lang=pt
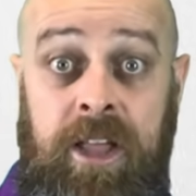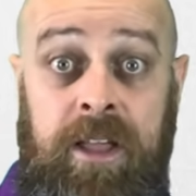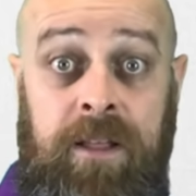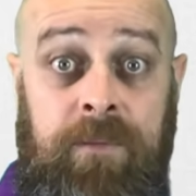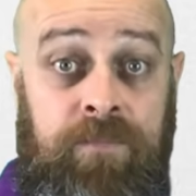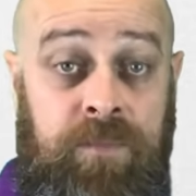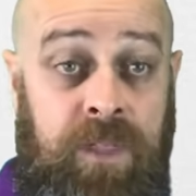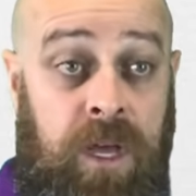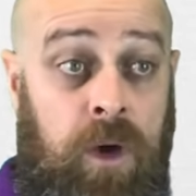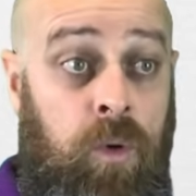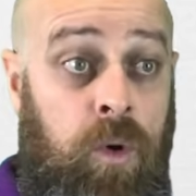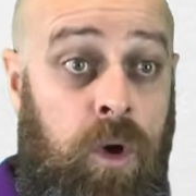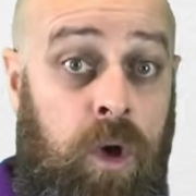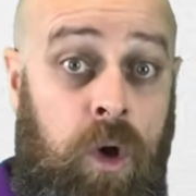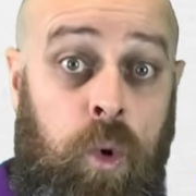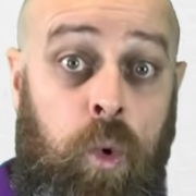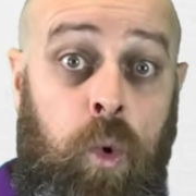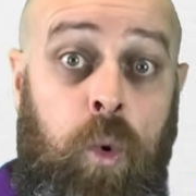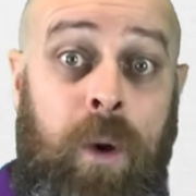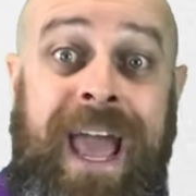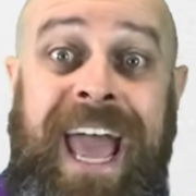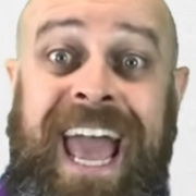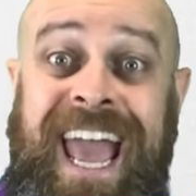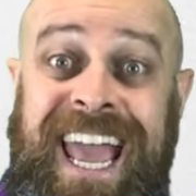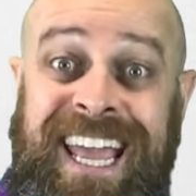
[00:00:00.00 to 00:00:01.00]
Então, o
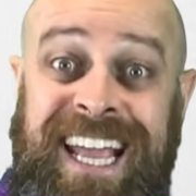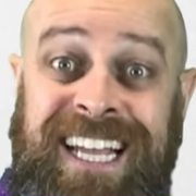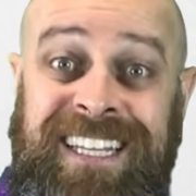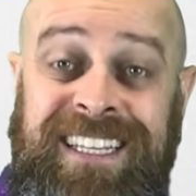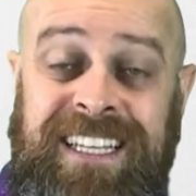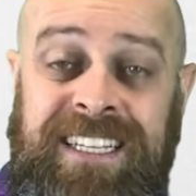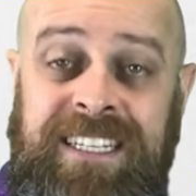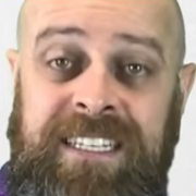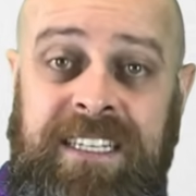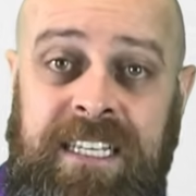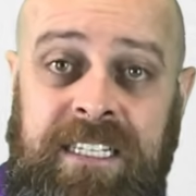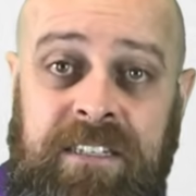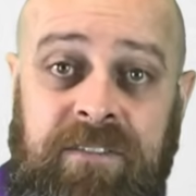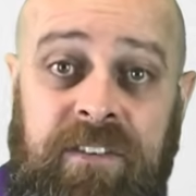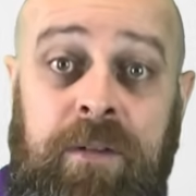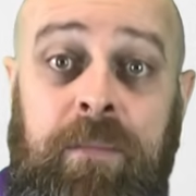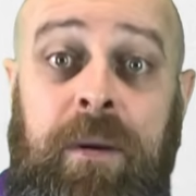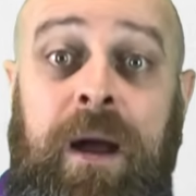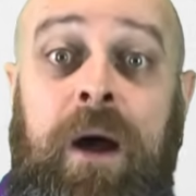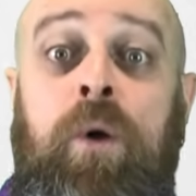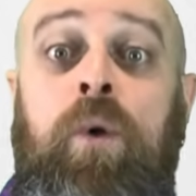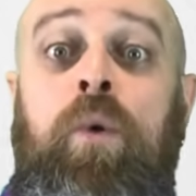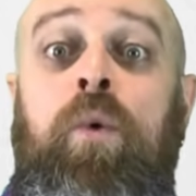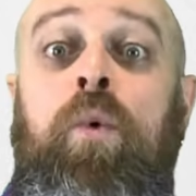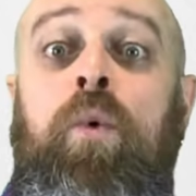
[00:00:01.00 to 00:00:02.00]
R é desinência
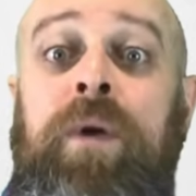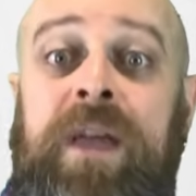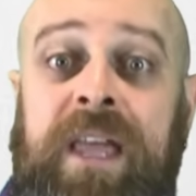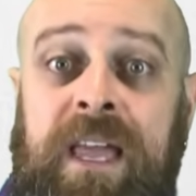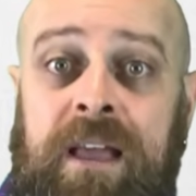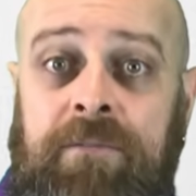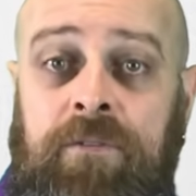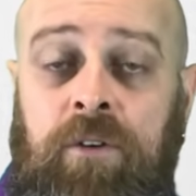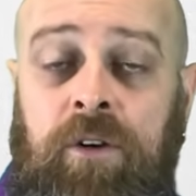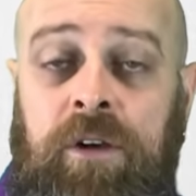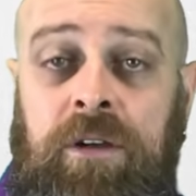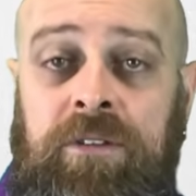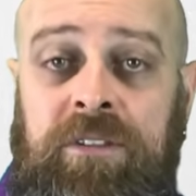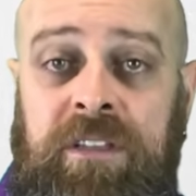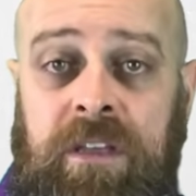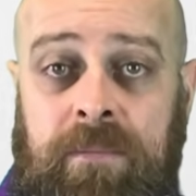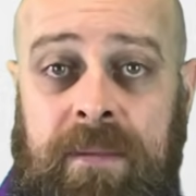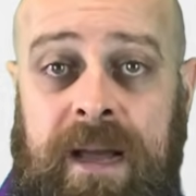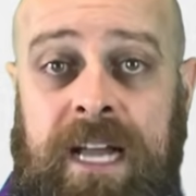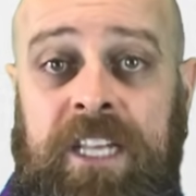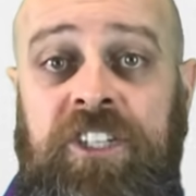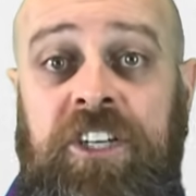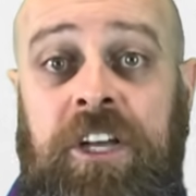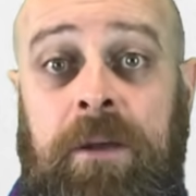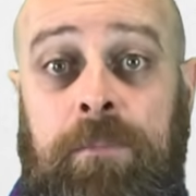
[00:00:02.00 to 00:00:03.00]
verbal, o E é vogal
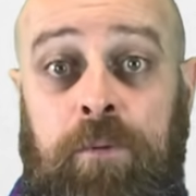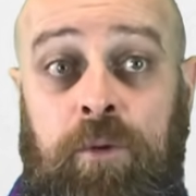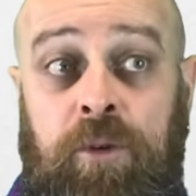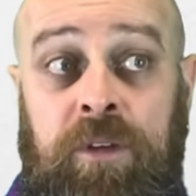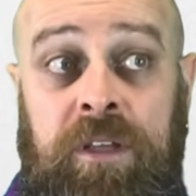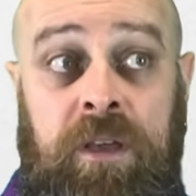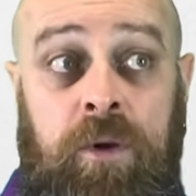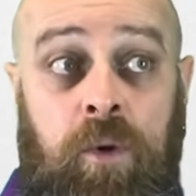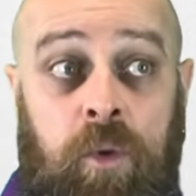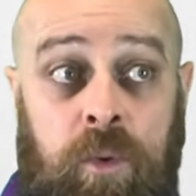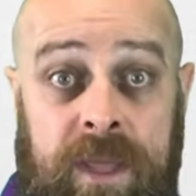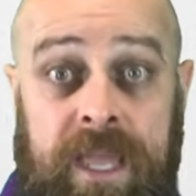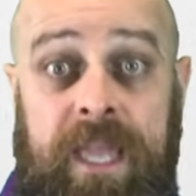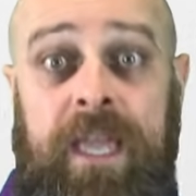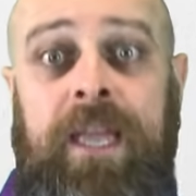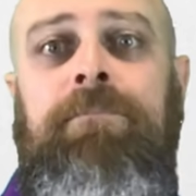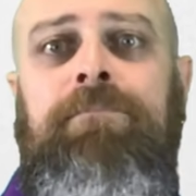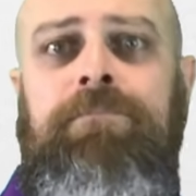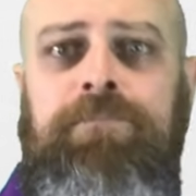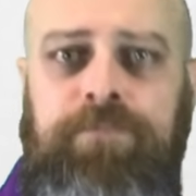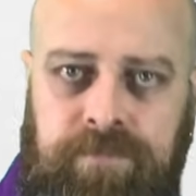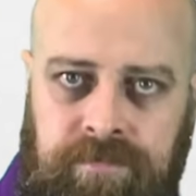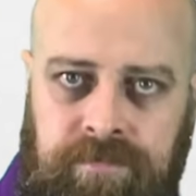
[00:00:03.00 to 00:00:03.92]
temática, porque o E